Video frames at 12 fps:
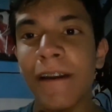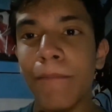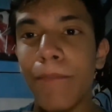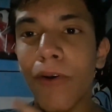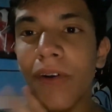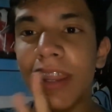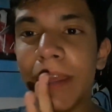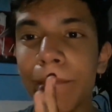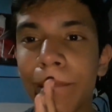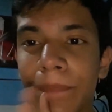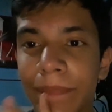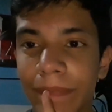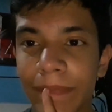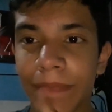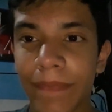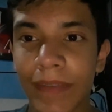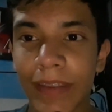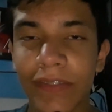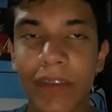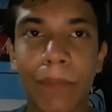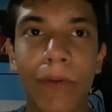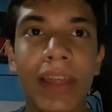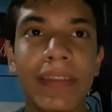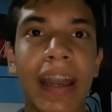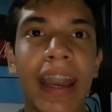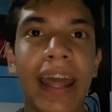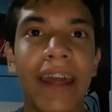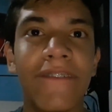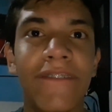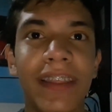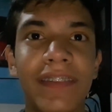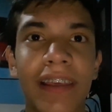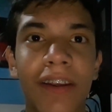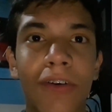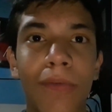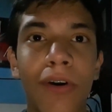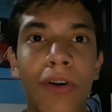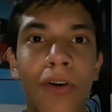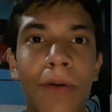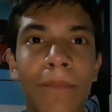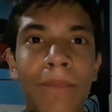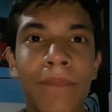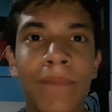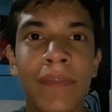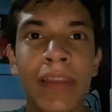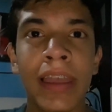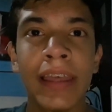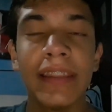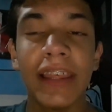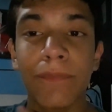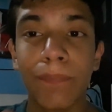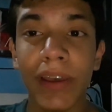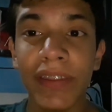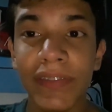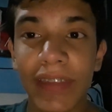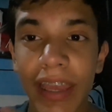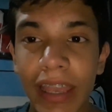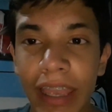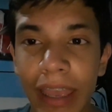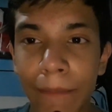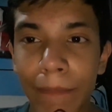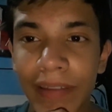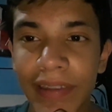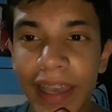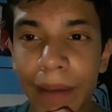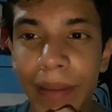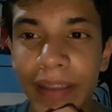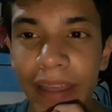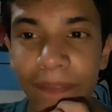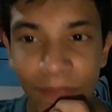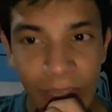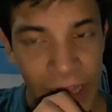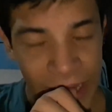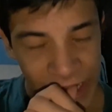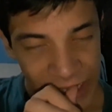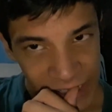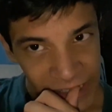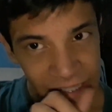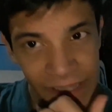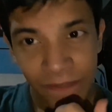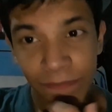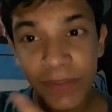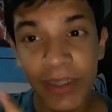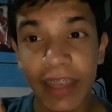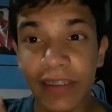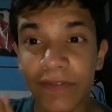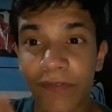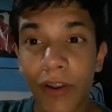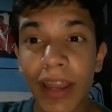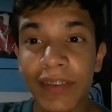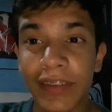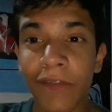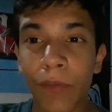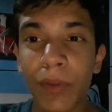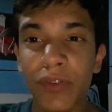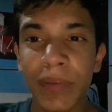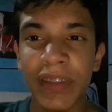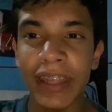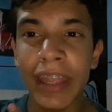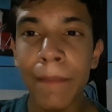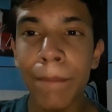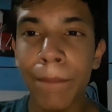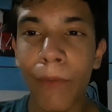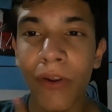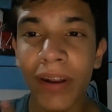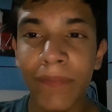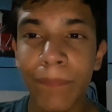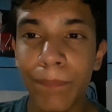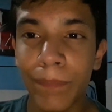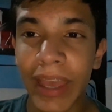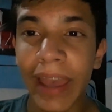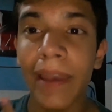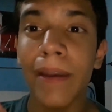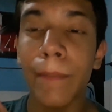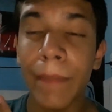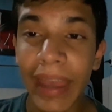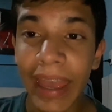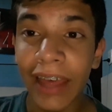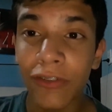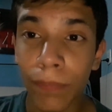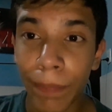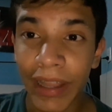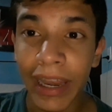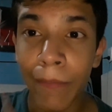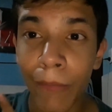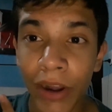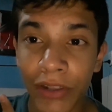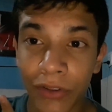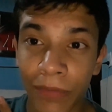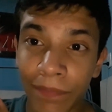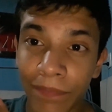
Broly se pone atacar a Freezer como loco después de que básicamente si Broly se transformó en Super Saiyan por que ve a su padre muerto.